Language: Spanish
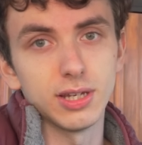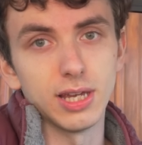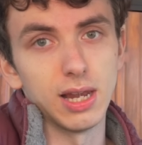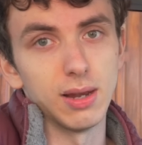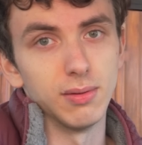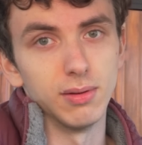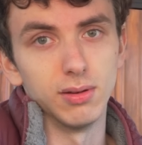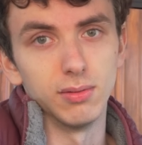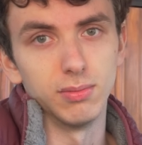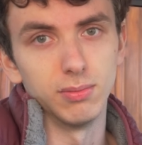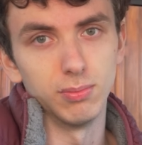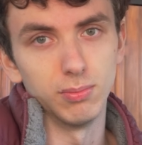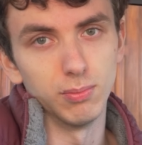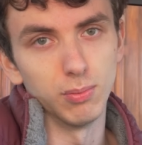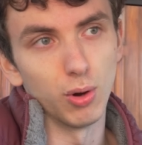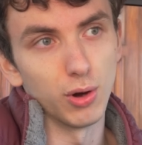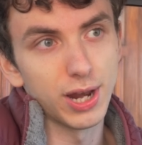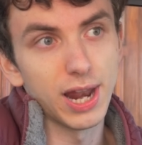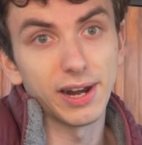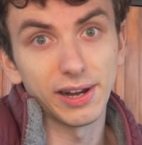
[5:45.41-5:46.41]
y el
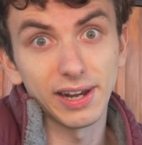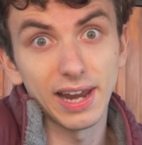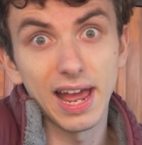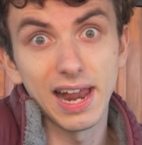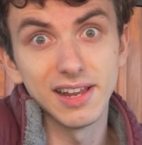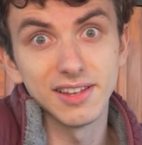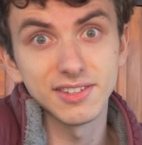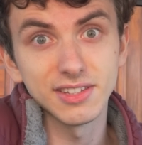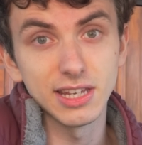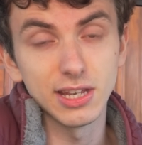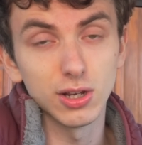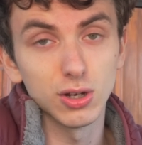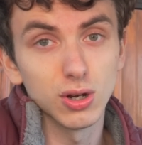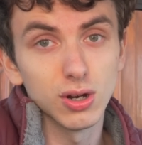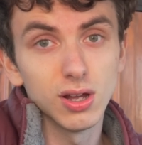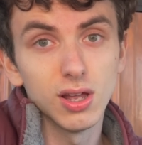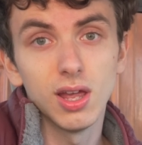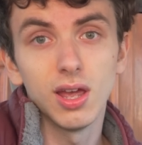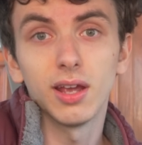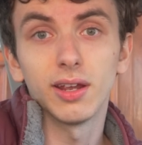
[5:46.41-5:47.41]
Bora Real
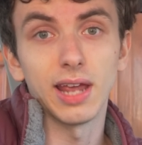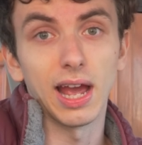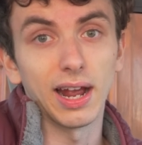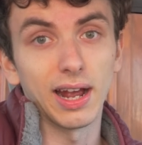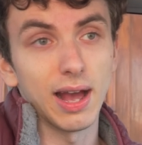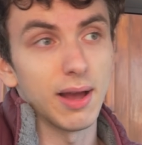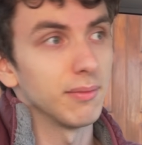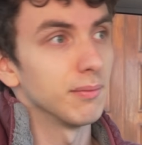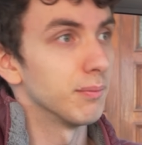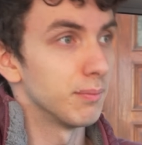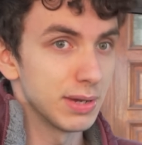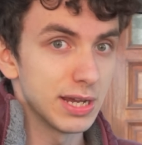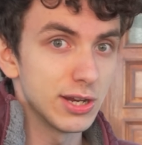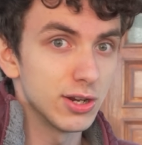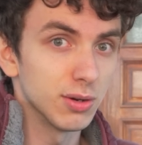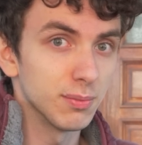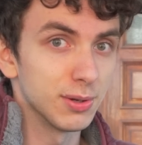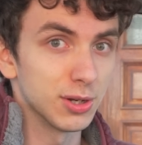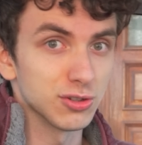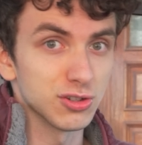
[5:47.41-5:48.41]
5, que acá
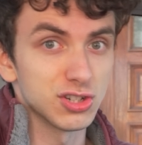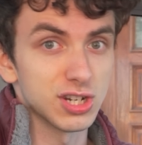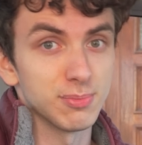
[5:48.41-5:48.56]
vino pero se